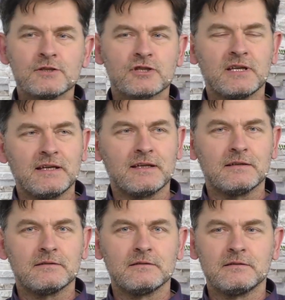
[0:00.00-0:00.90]

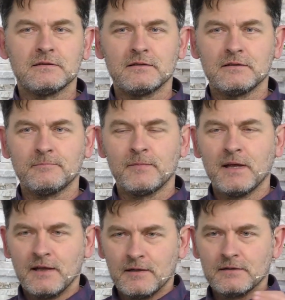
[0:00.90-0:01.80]
stehen, ähm,
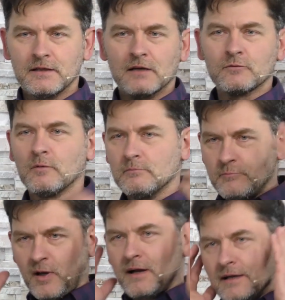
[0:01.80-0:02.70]
irgendwo
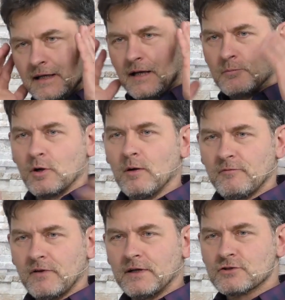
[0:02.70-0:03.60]
parallel am
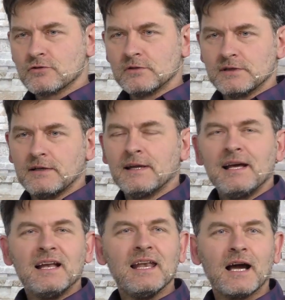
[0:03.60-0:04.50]
Kopf, an den Schultern,
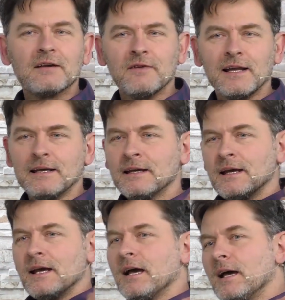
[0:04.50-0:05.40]
Langeweile.
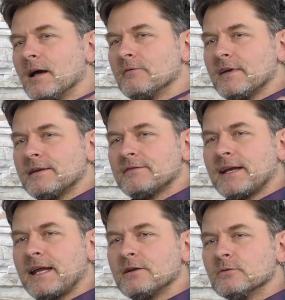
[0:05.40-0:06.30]
Äh, wenn, wenn
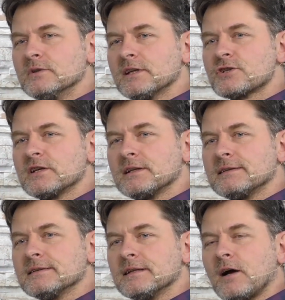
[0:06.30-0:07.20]
Hände unterschiedlich
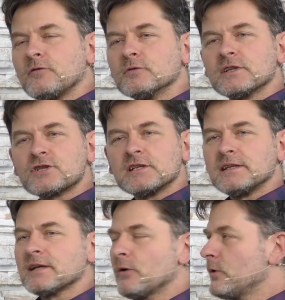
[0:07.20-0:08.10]
sind, auf
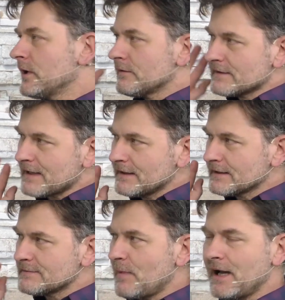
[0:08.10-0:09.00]
unterschiedlicher Höhe, was
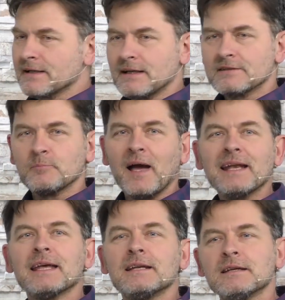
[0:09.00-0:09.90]
anderes machen, also
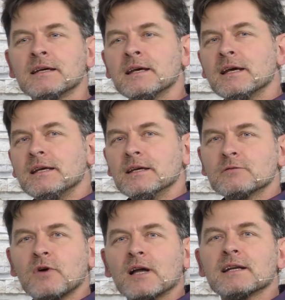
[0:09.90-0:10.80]
beide Hände
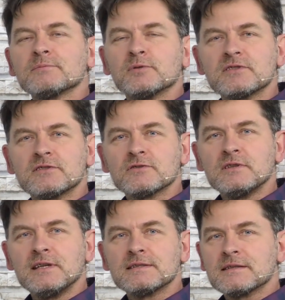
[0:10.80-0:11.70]
irgendwo anders
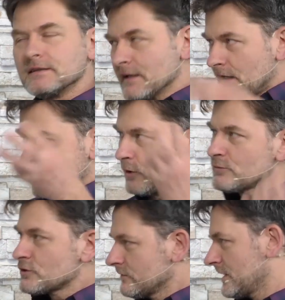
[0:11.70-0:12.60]
positioniert sind,
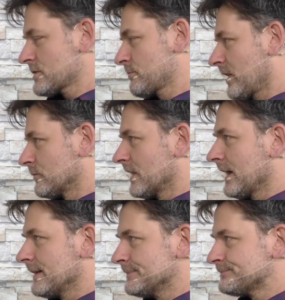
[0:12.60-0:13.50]
kommt schon wieder Spannung
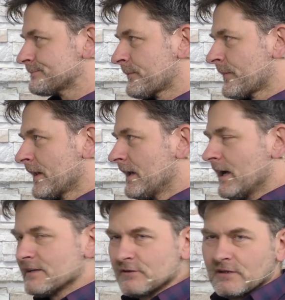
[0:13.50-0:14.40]
rein. Mhm.
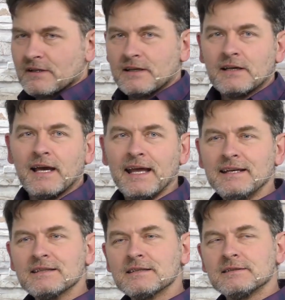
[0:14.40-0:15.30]
Also äh,
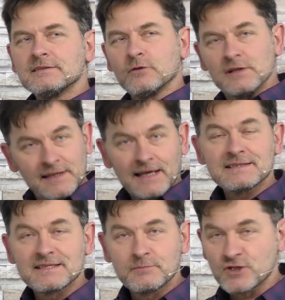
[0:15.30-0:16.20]
Hände sollten
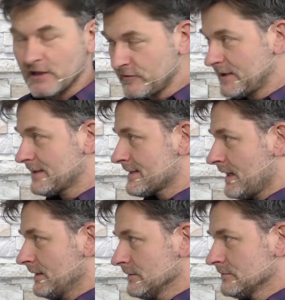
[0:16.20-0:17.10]
erstens beschäftigt
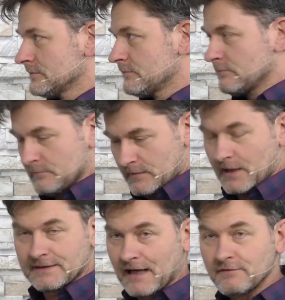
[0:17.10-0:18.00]
sein,
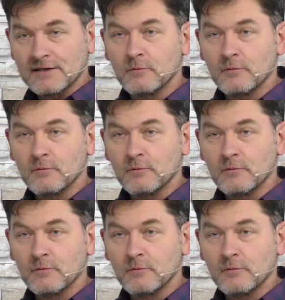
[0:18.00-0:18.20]
teilweise auch